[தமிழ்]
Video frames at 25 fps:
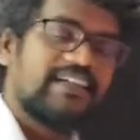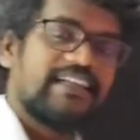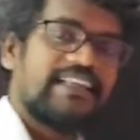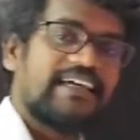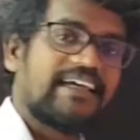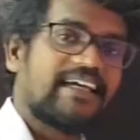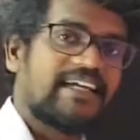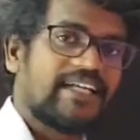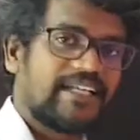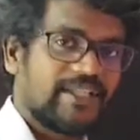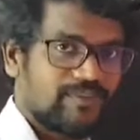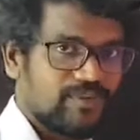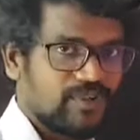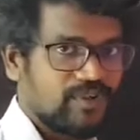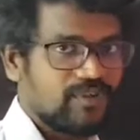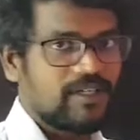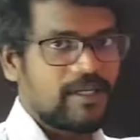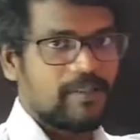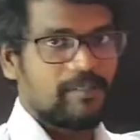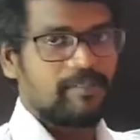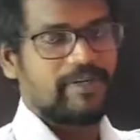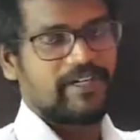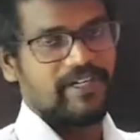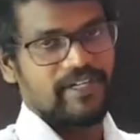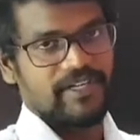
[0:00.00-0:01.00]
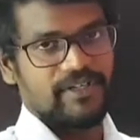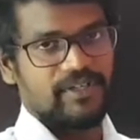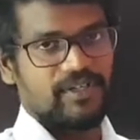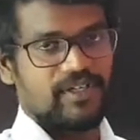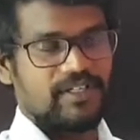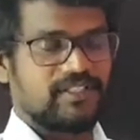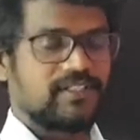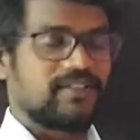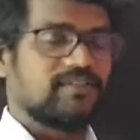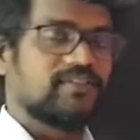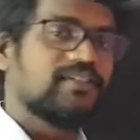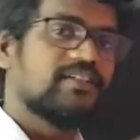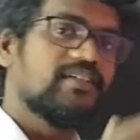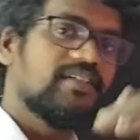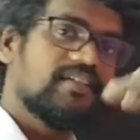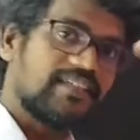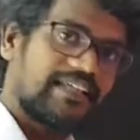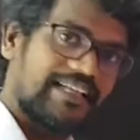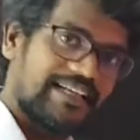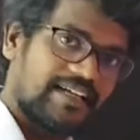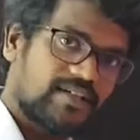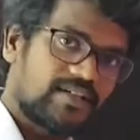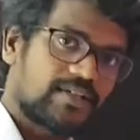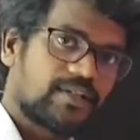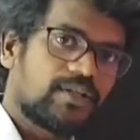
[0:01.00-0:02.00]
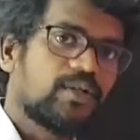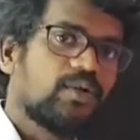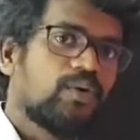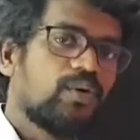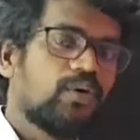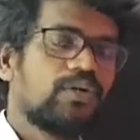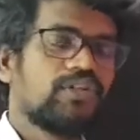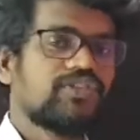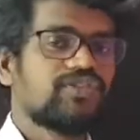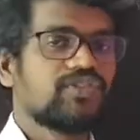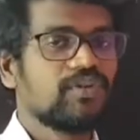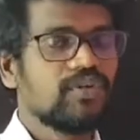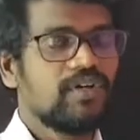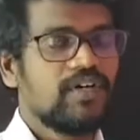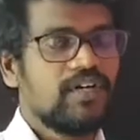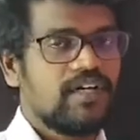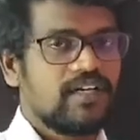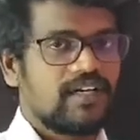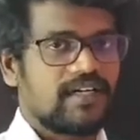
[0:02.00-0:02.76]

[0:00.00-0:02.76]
நெகட்டிவும் கம்பைன் ஆகிடும் அதாவது எலக்ட்ரானும் ஹோல்ஸும்